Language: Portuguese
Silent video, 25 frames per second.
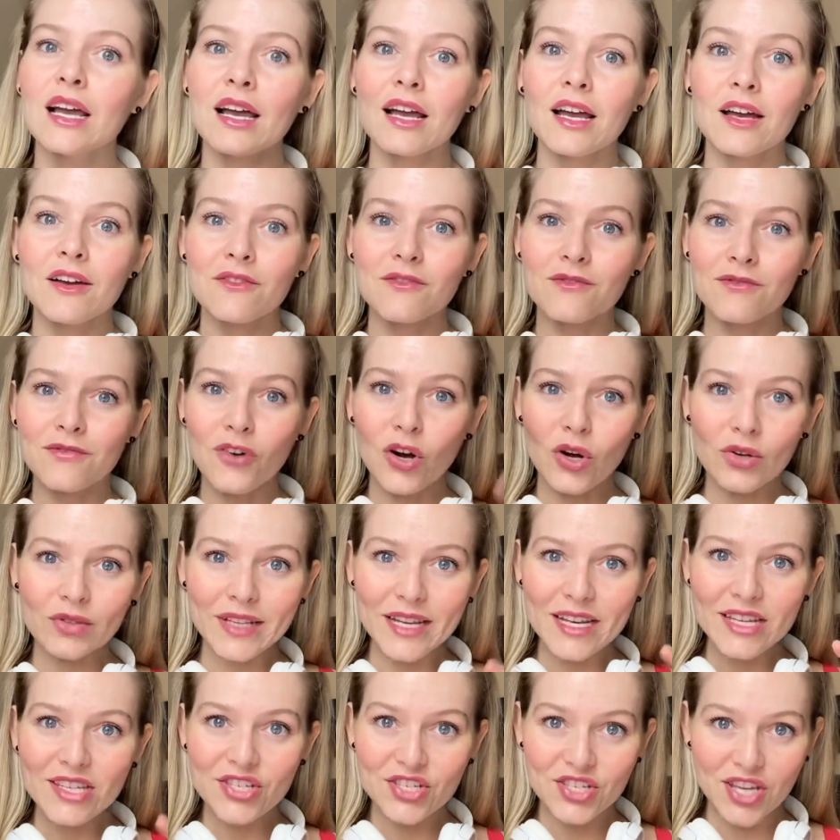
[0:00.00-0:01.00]
vou
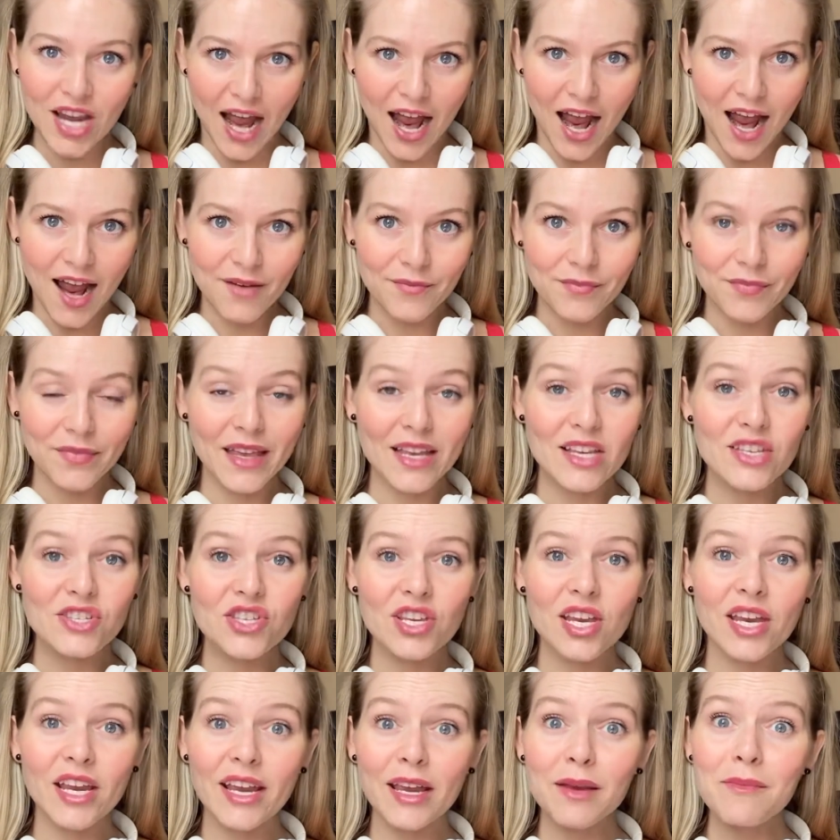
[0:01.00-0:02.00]
deixar,
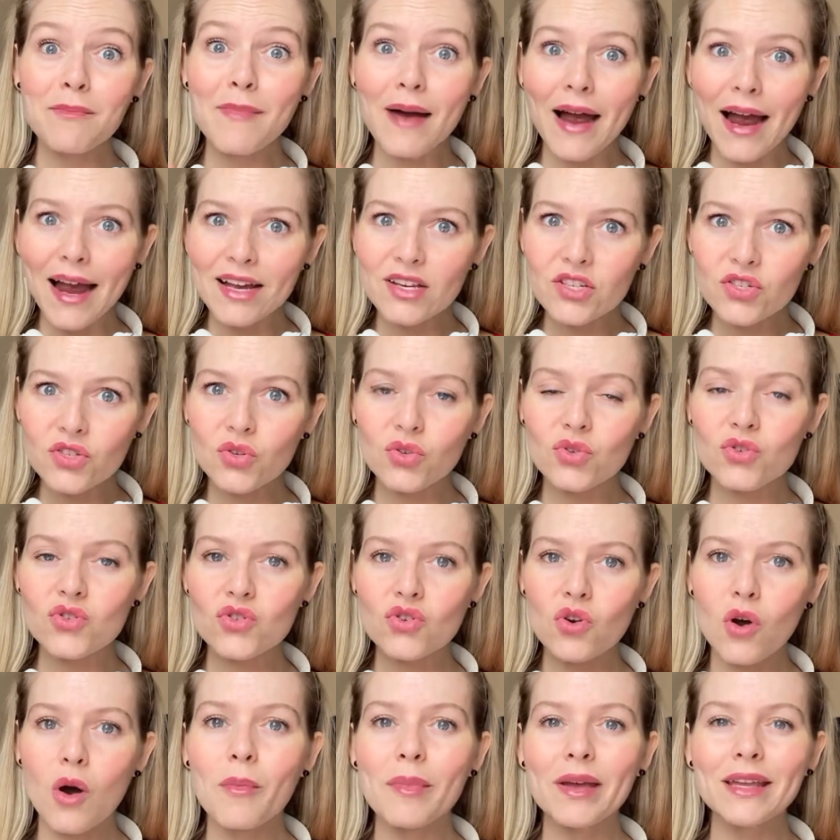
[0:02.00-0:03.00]
deixe aqui embaixo nos
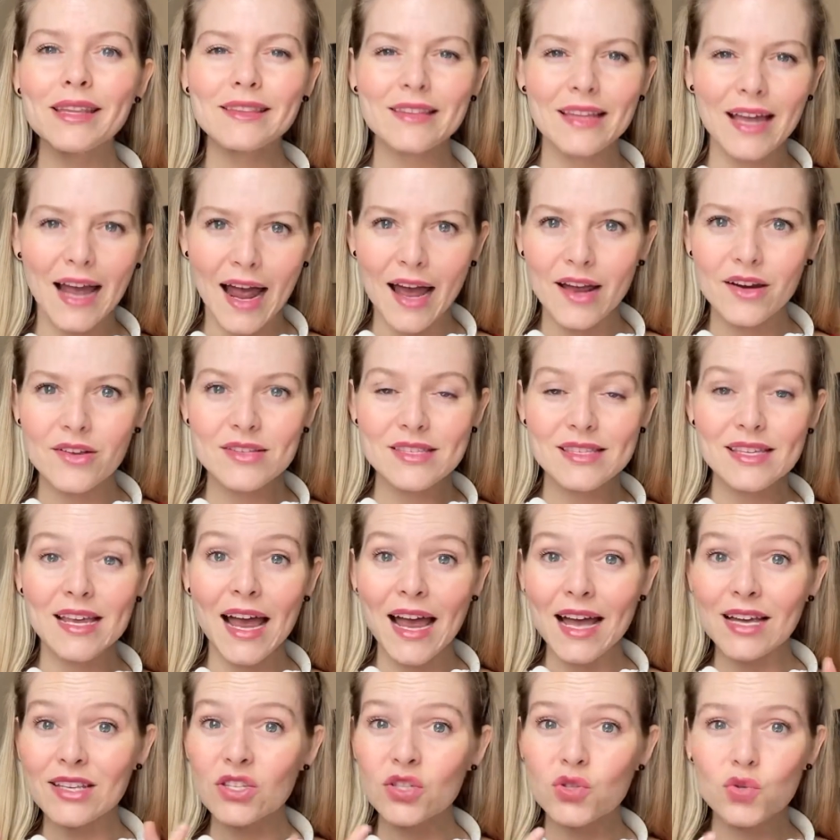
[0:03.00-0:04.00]
comentários
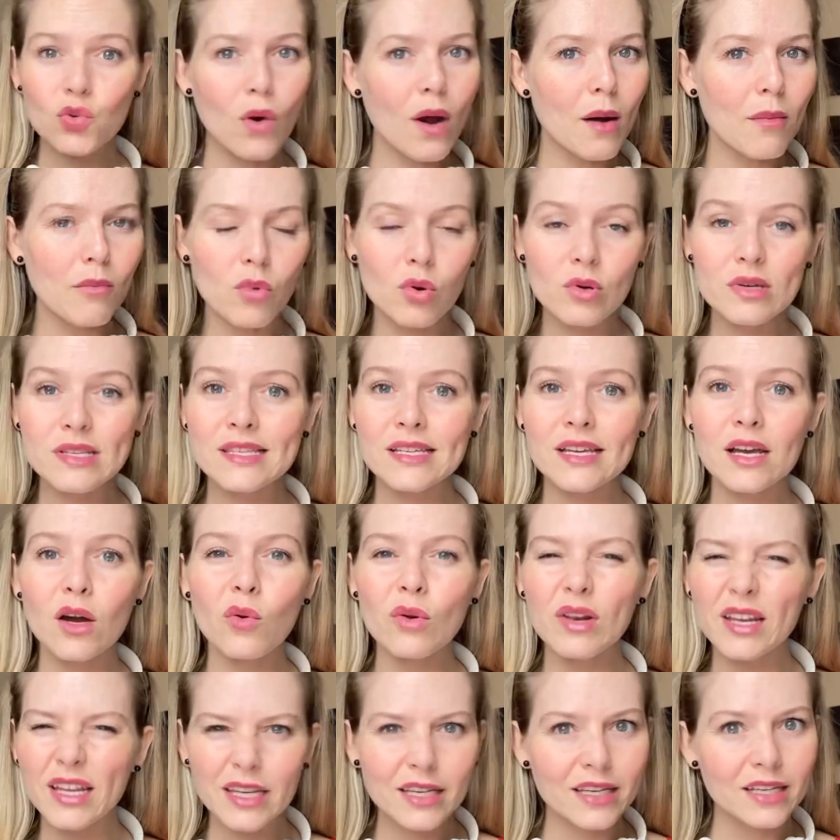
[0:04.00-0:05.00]
a sua música, o
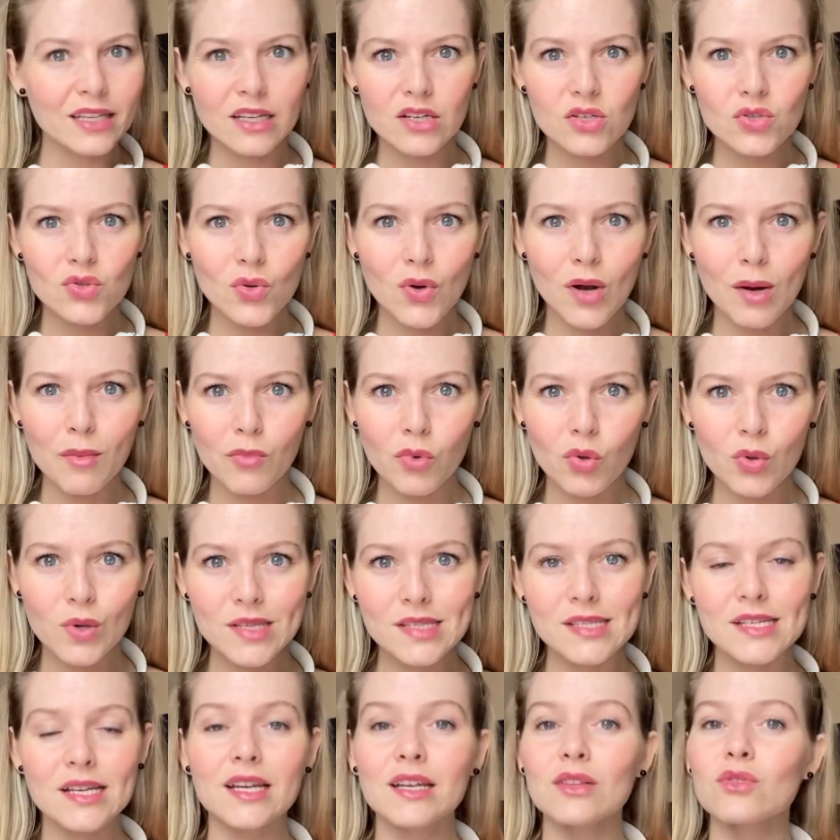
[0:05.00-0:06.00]
link da sua
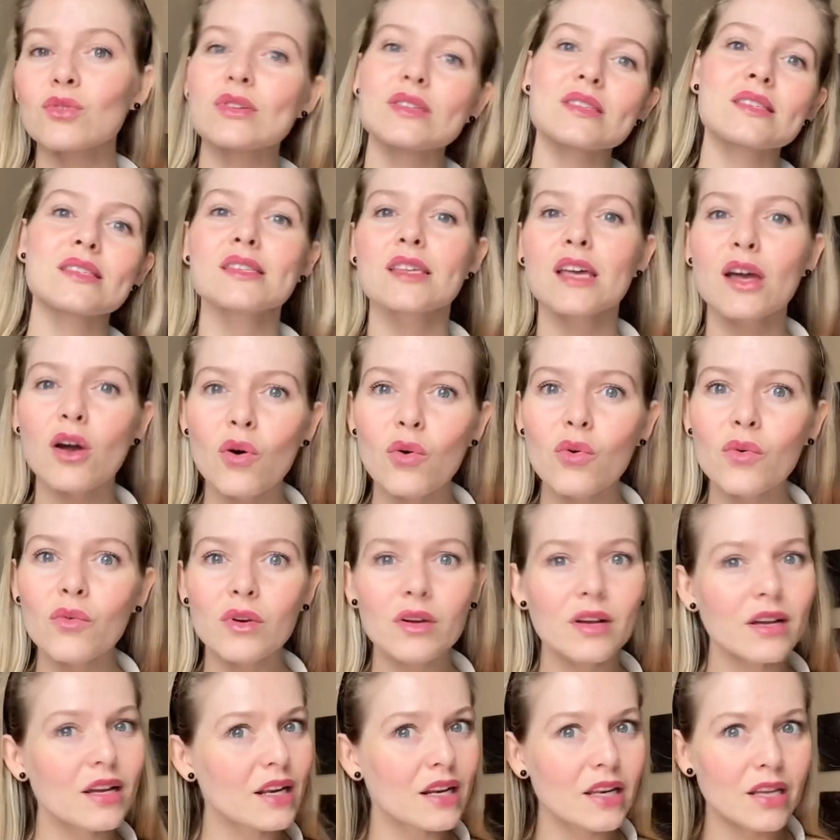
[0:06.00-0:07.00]
música, do seu
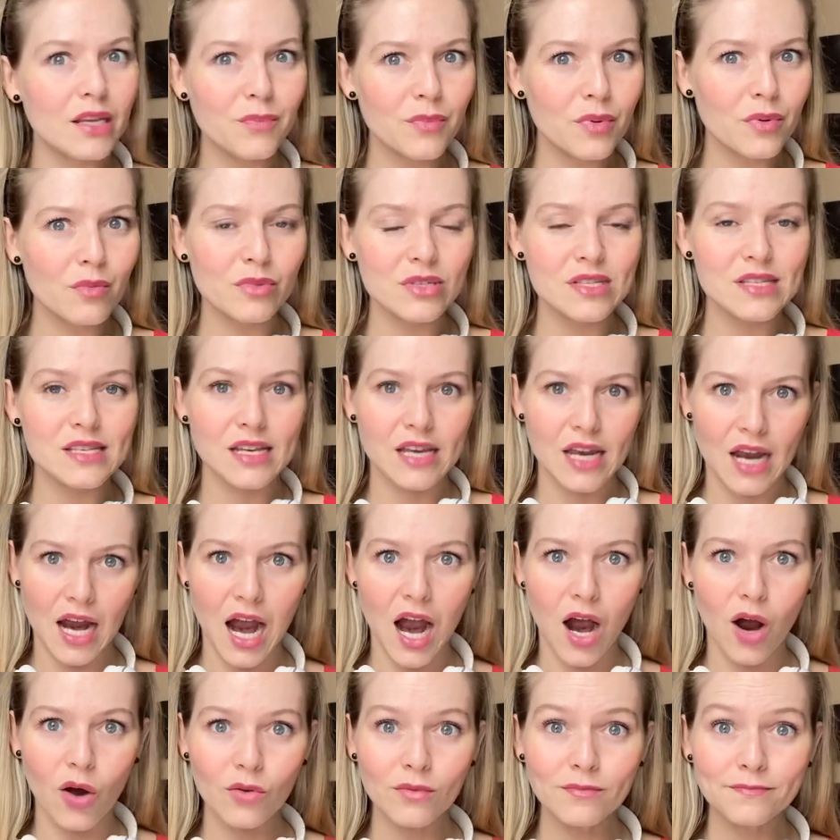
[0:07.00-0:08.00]
clipe
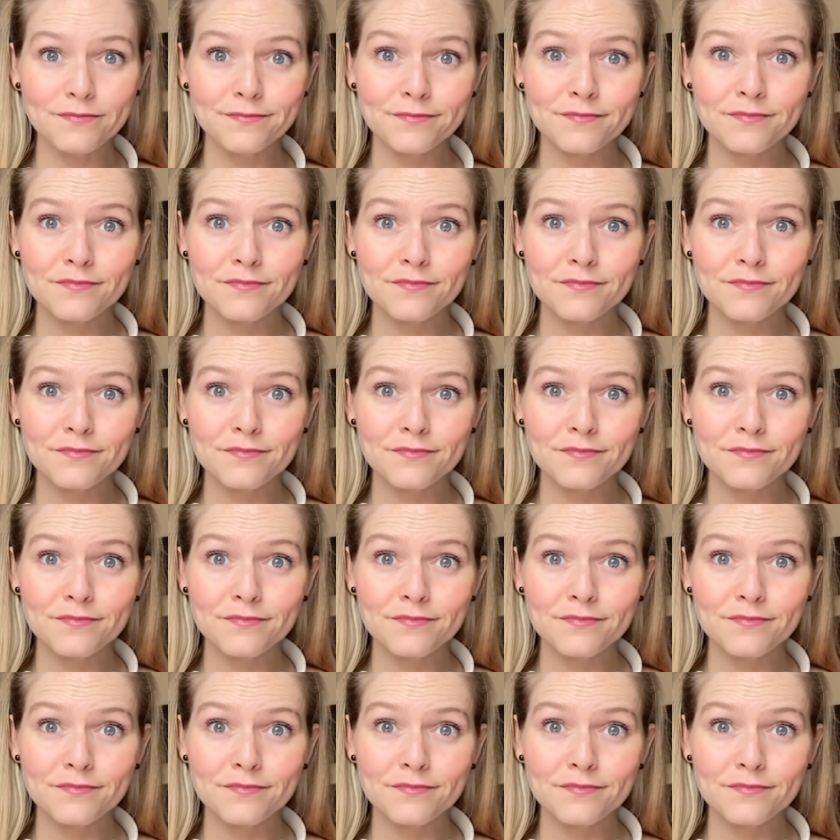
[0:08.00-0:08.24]
musical.